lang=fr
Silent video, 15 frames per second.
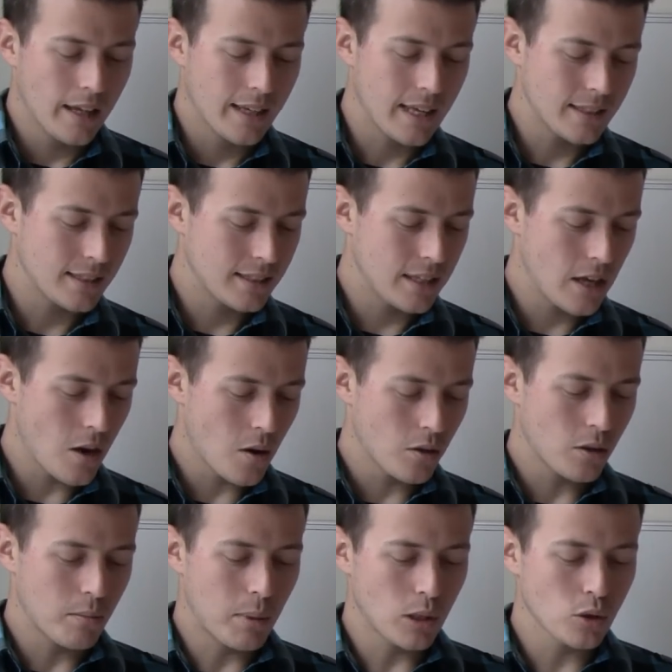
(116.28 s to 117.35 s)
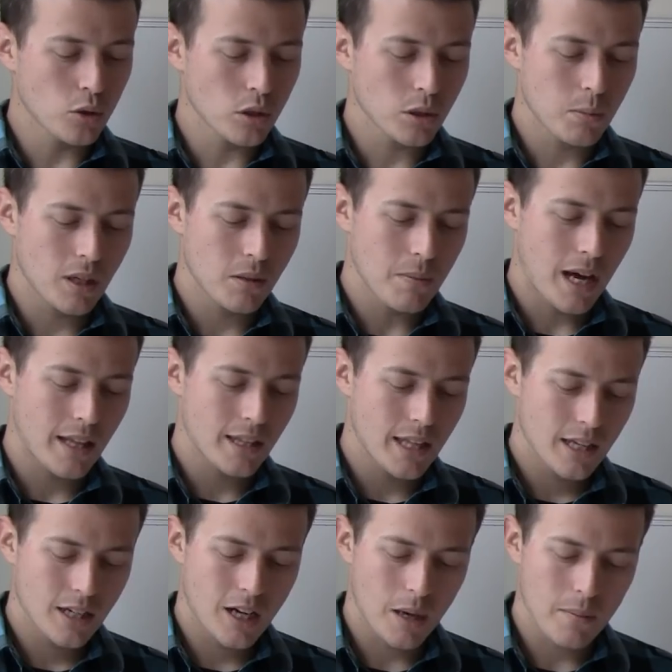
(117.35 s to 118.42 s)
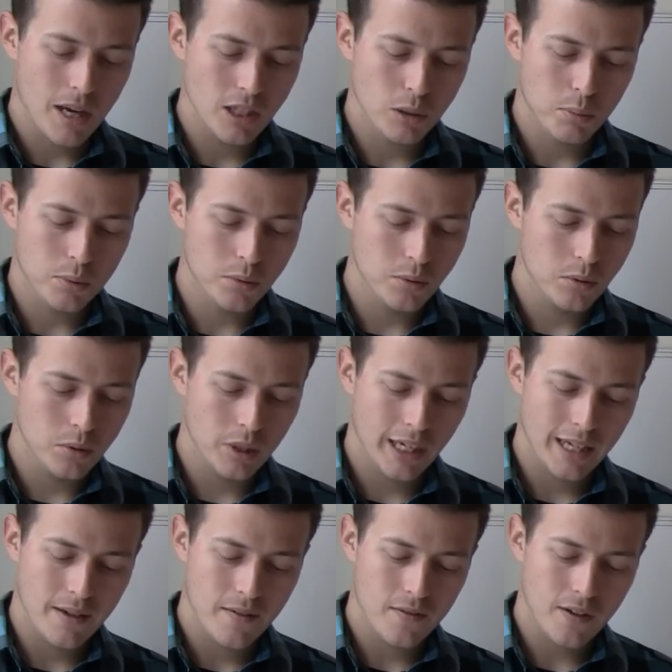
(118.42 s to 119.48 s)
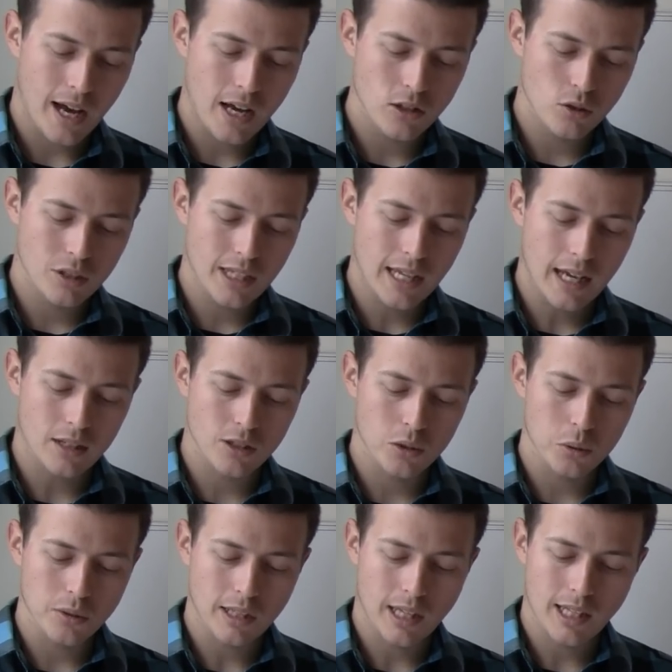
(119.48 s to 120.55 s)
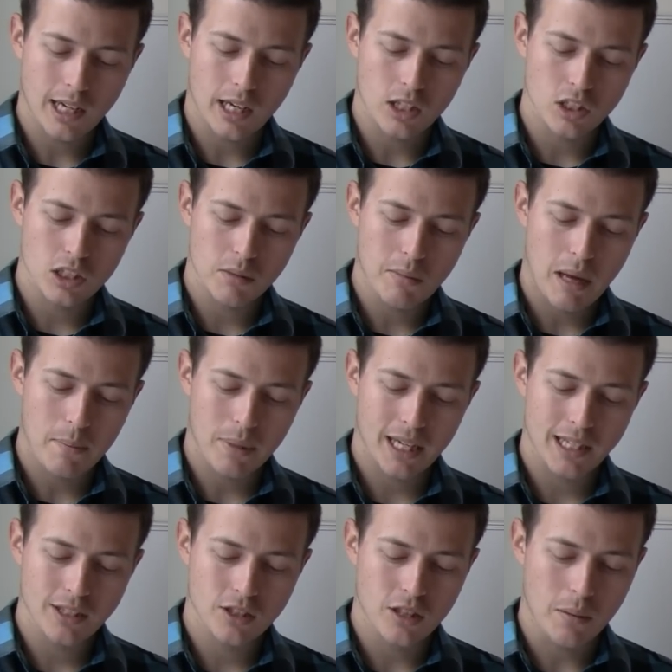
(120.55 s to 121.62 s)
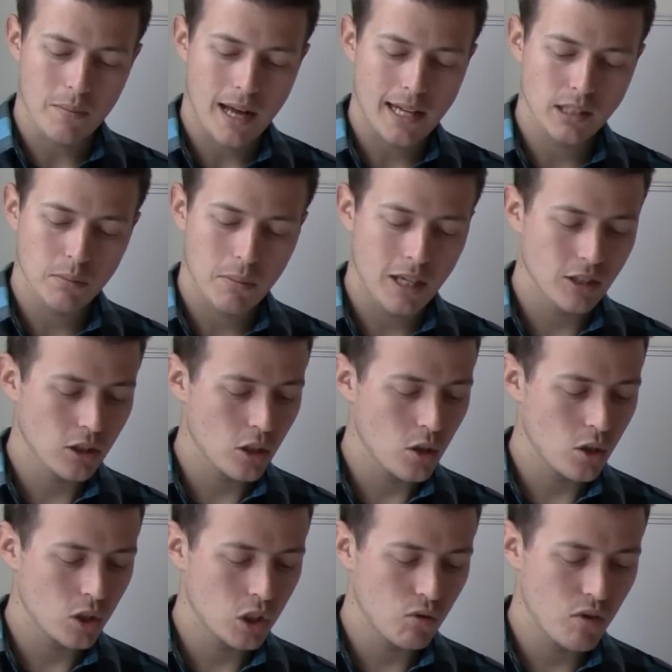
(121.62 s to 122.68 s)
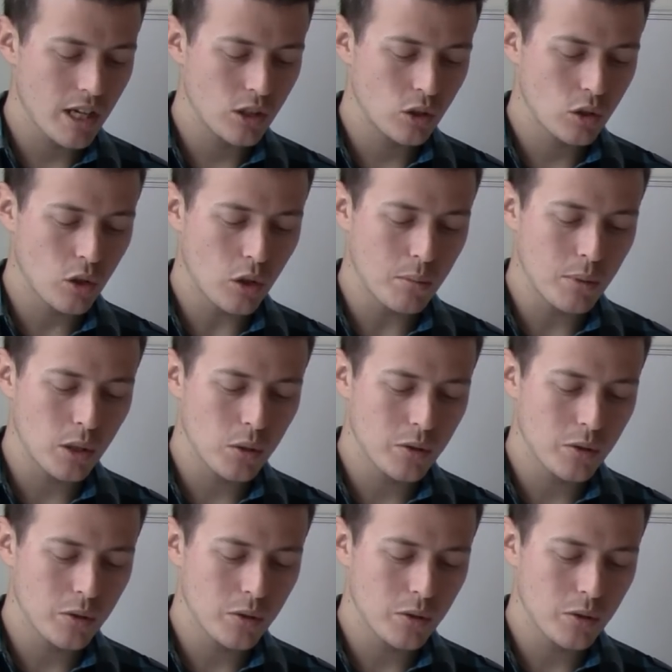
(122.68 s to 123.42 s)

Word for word: Question. Bonjour, je me demandais comment je pourrais faire du cardio sans déranger ma prise de masse parce que je fais du combat